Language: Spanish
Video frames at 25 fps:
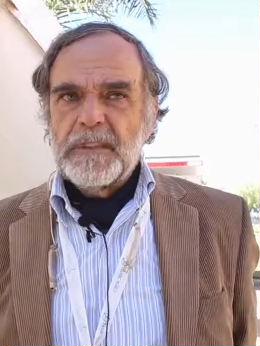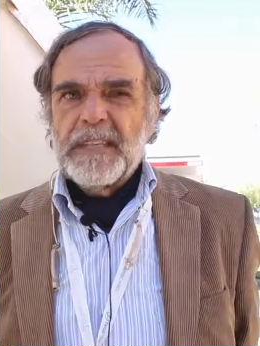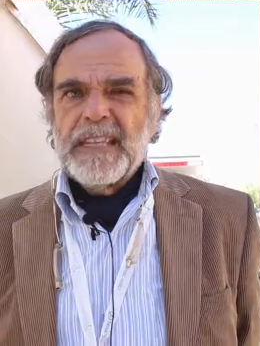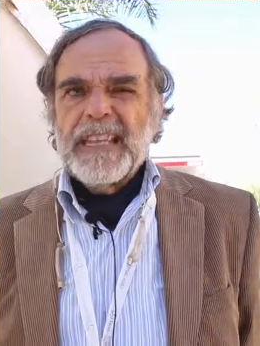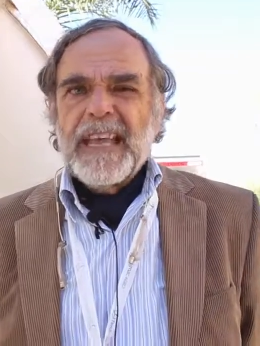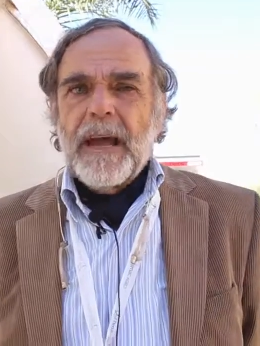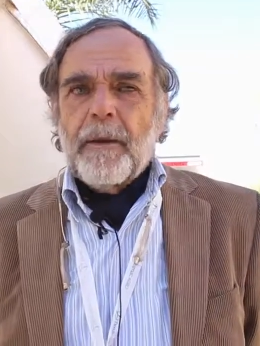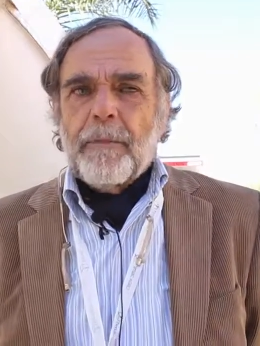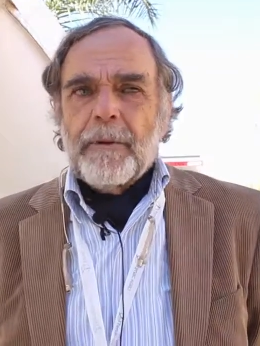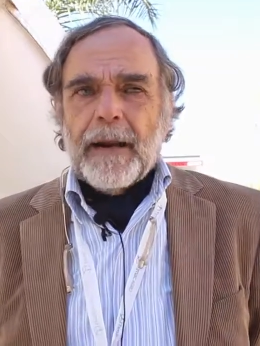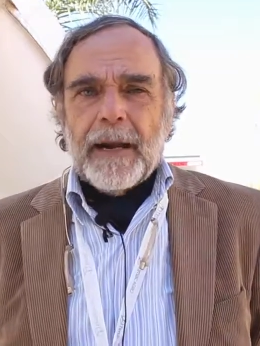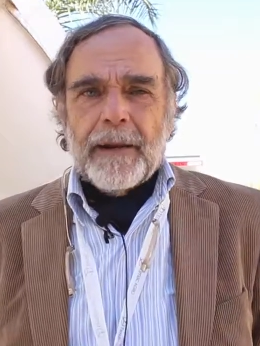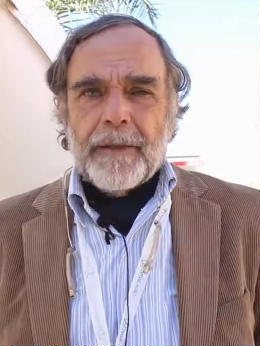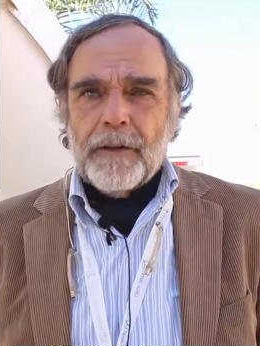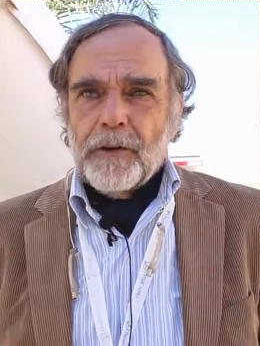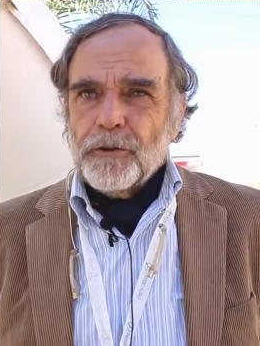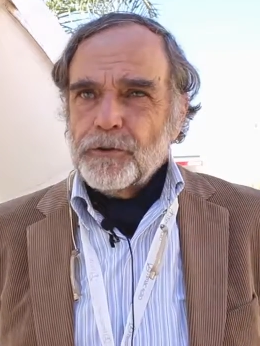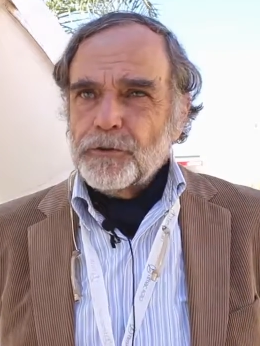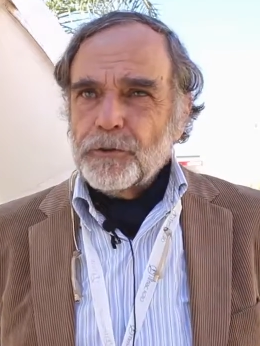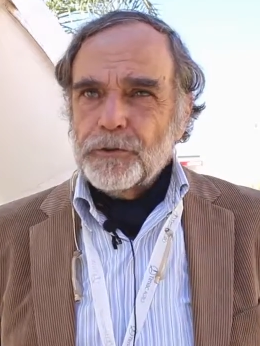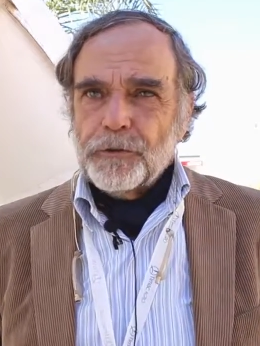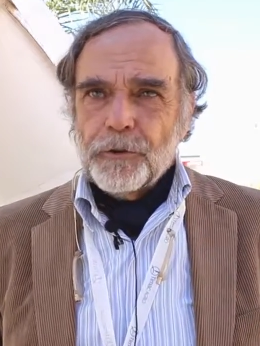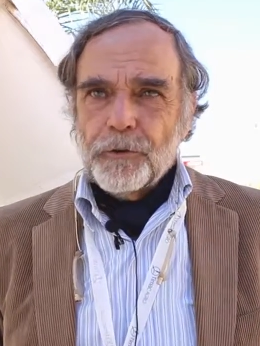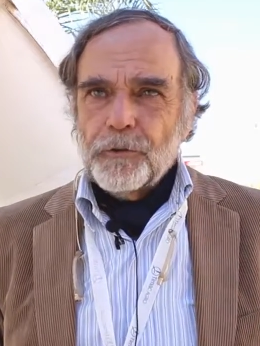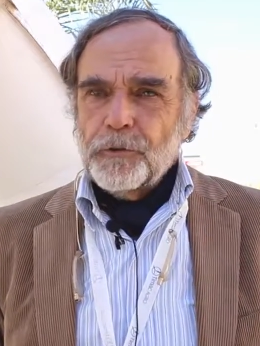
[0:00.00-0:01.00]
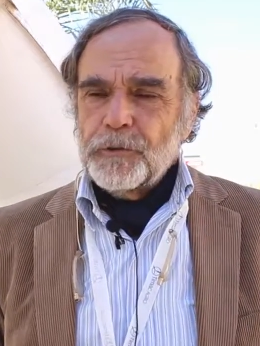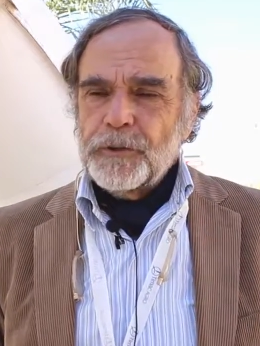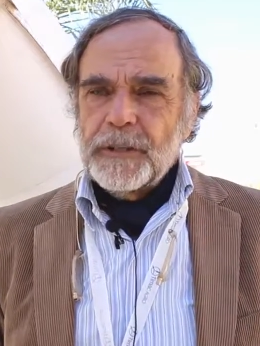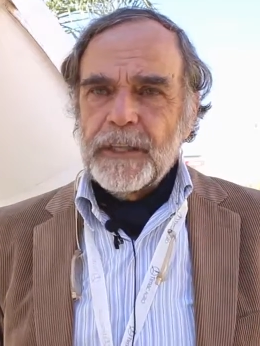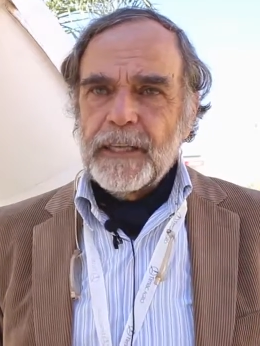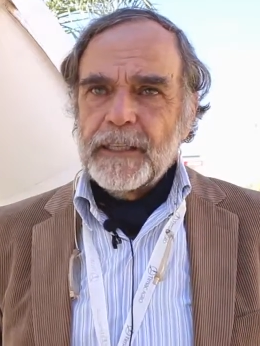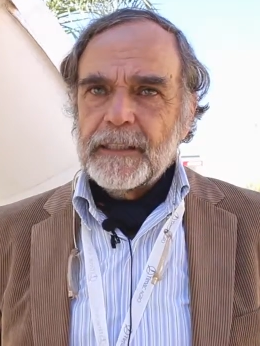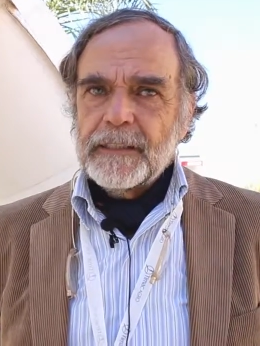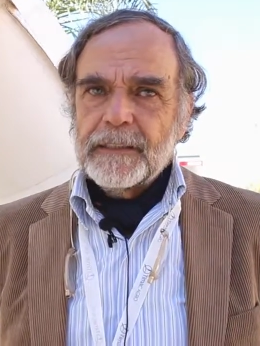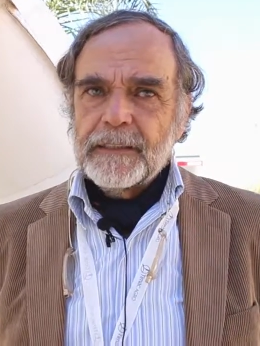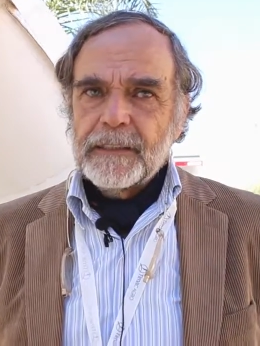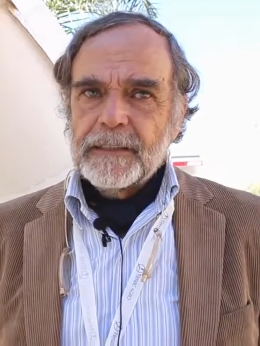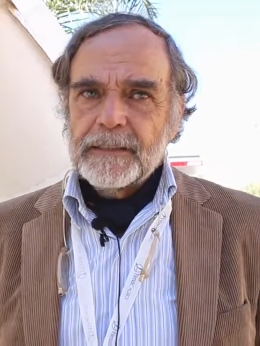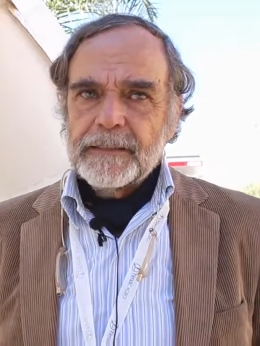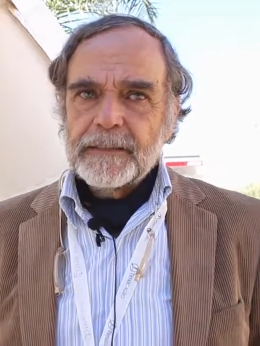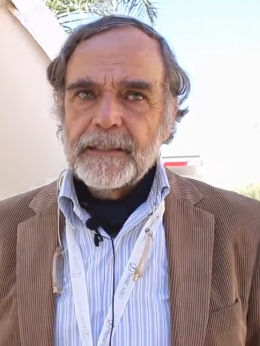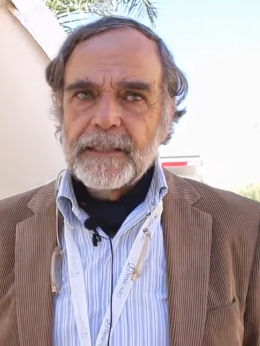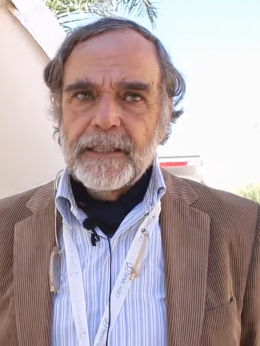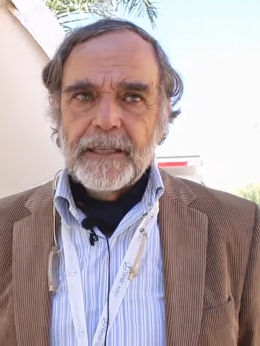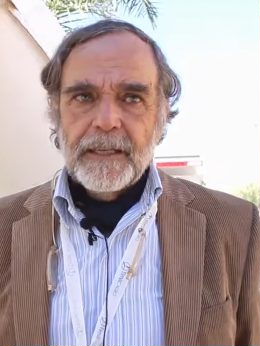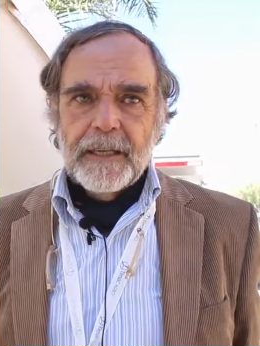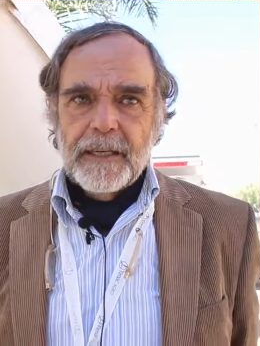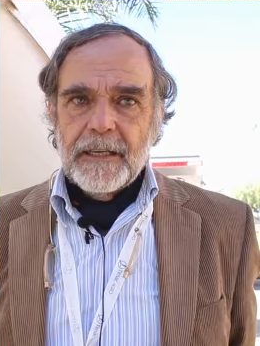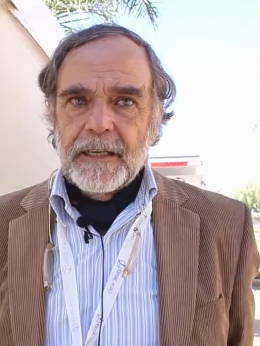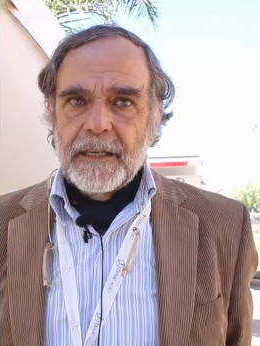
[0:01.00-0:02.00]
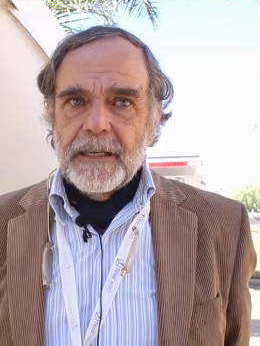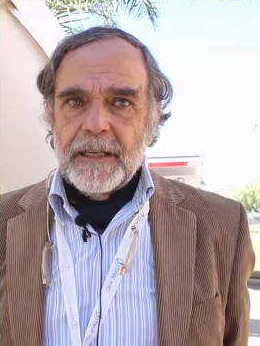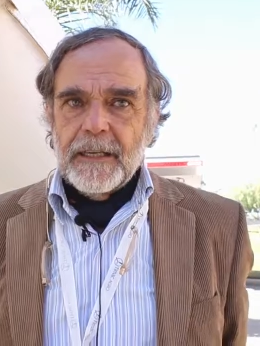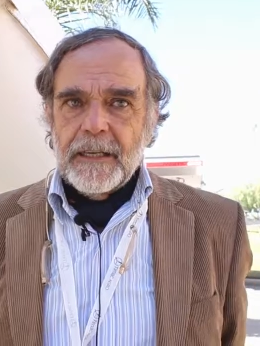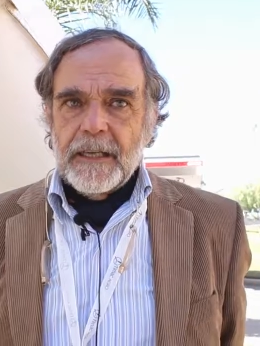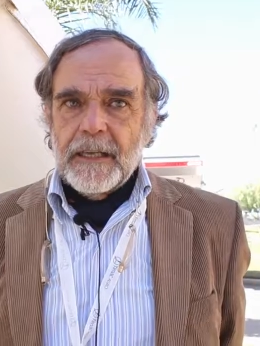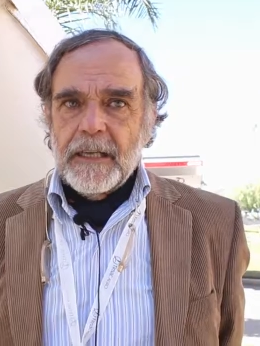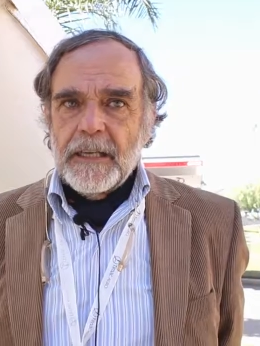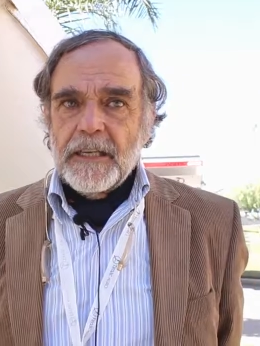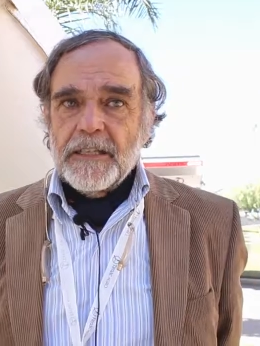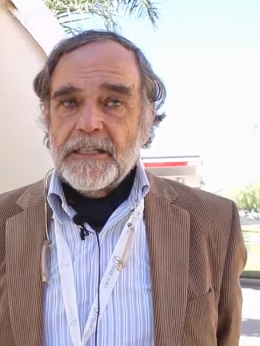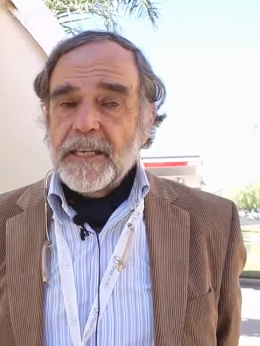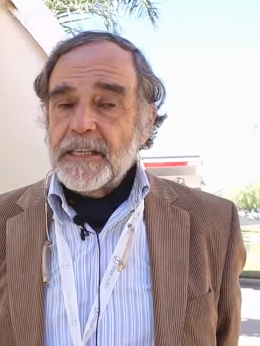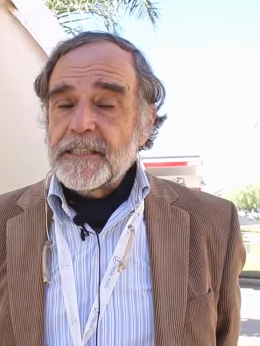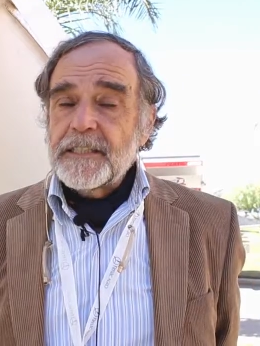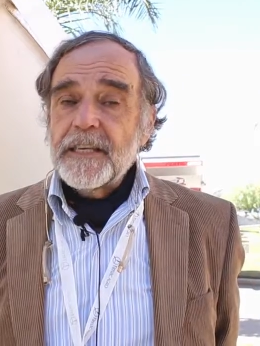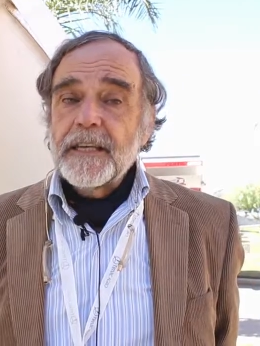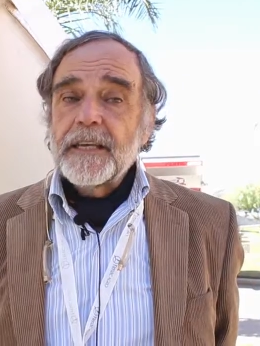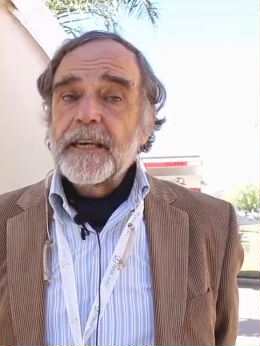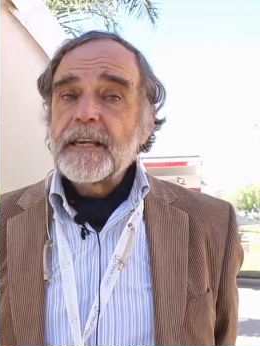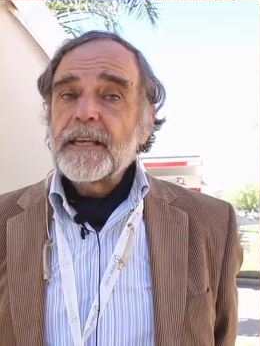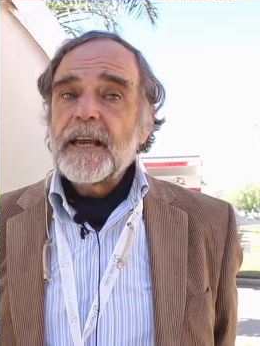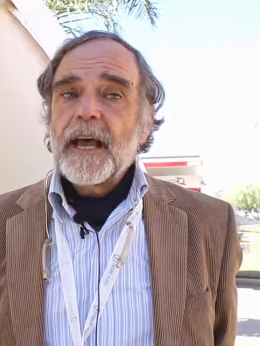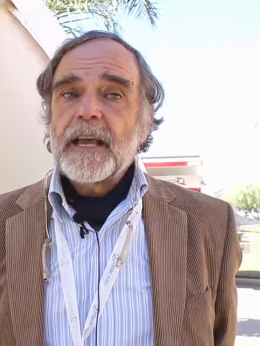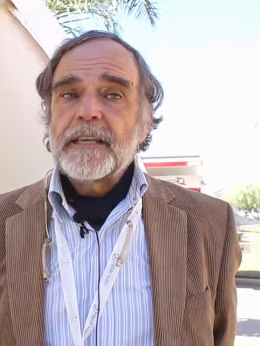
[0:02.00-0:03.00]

ni hablar de los otros nutrientes. Y se sigue